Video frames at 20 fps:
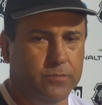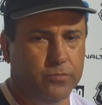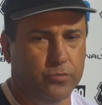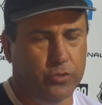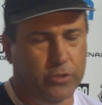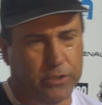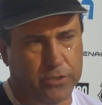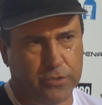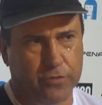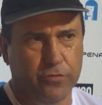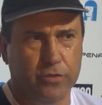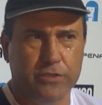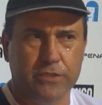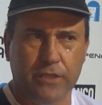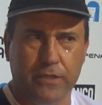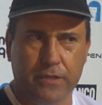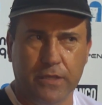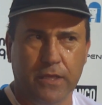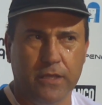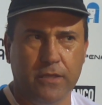Por isso que
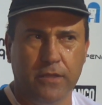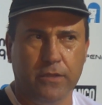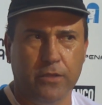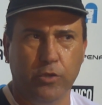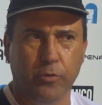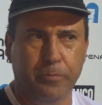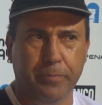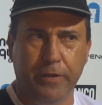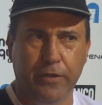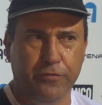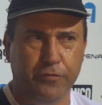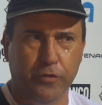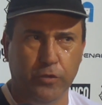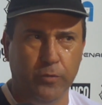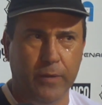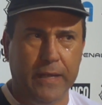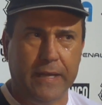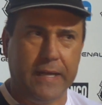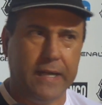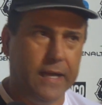você tem que ter o
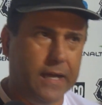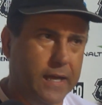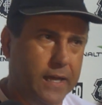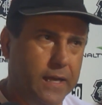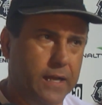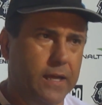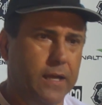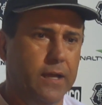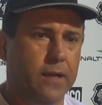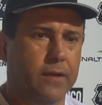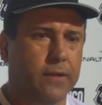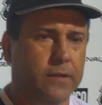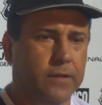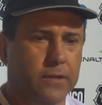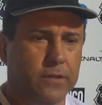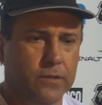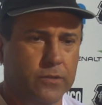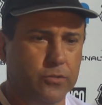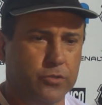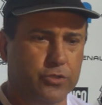perfil, a cara,
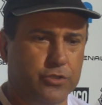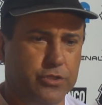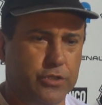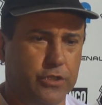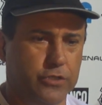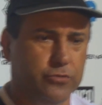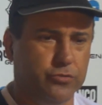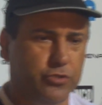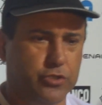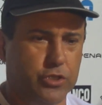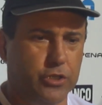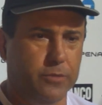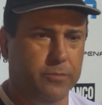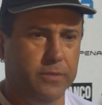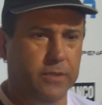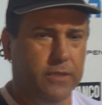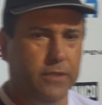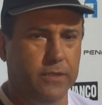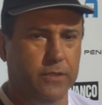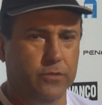ou seja, um
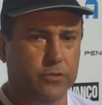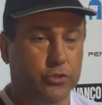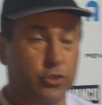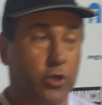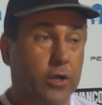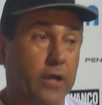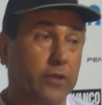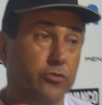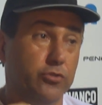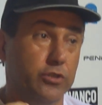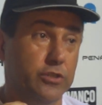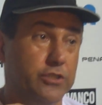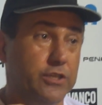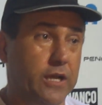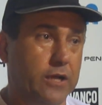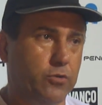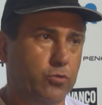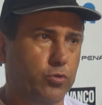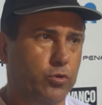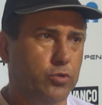time, jogadores
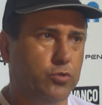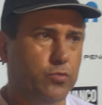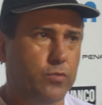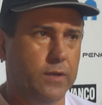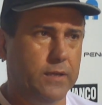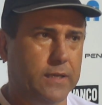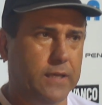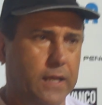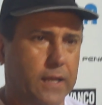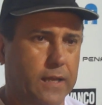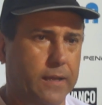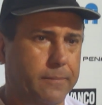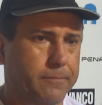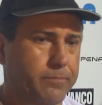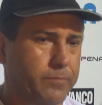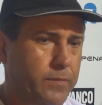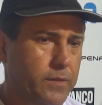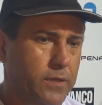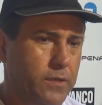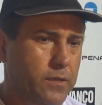de acordo com aquela
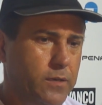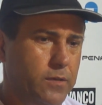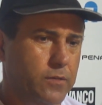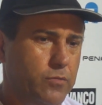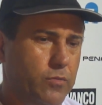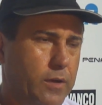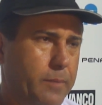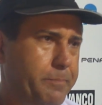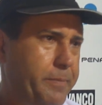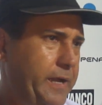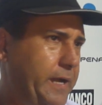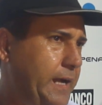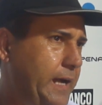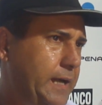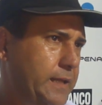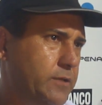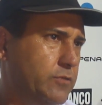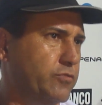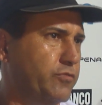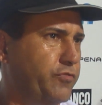com a
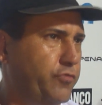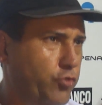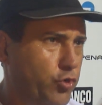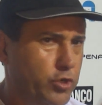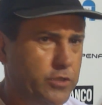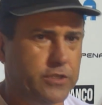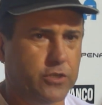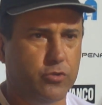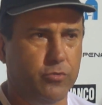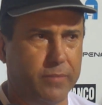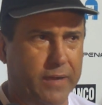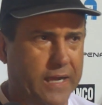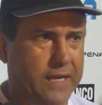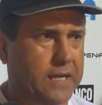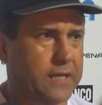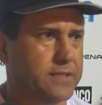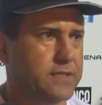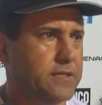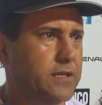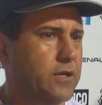pegada, com força, com
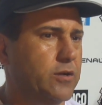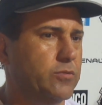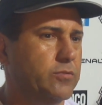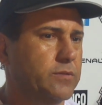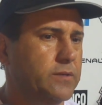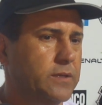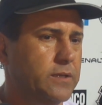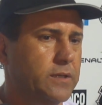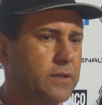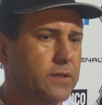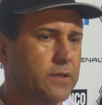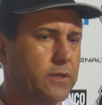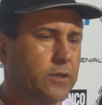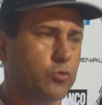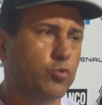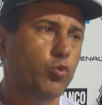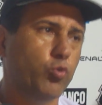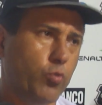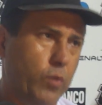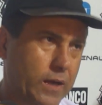marcação
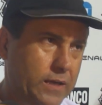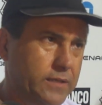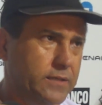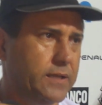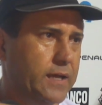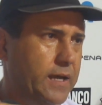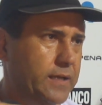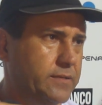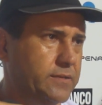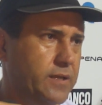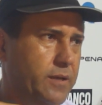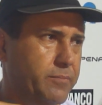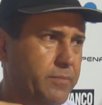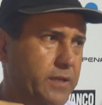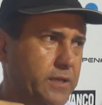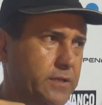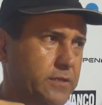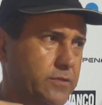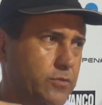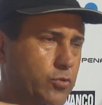e com qualidade
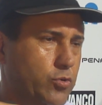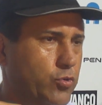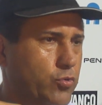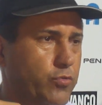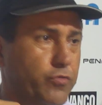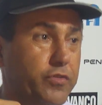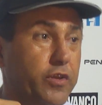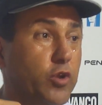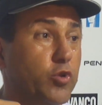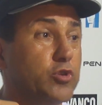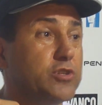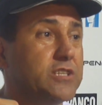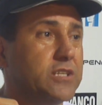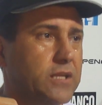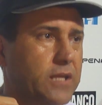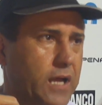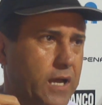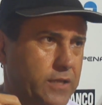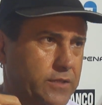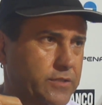também, ou com
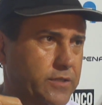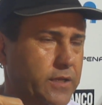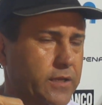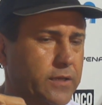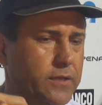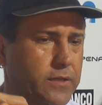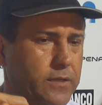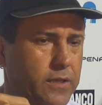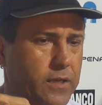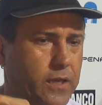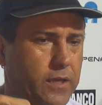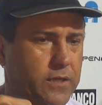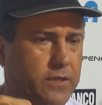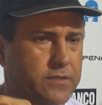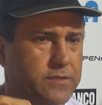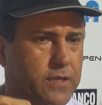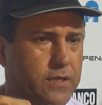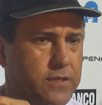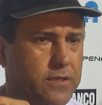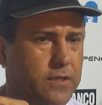velocidade, né? É
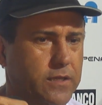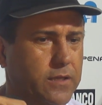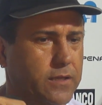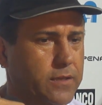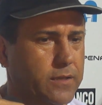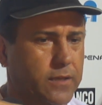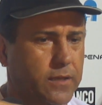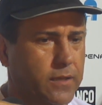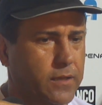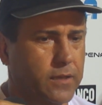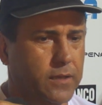isso é que,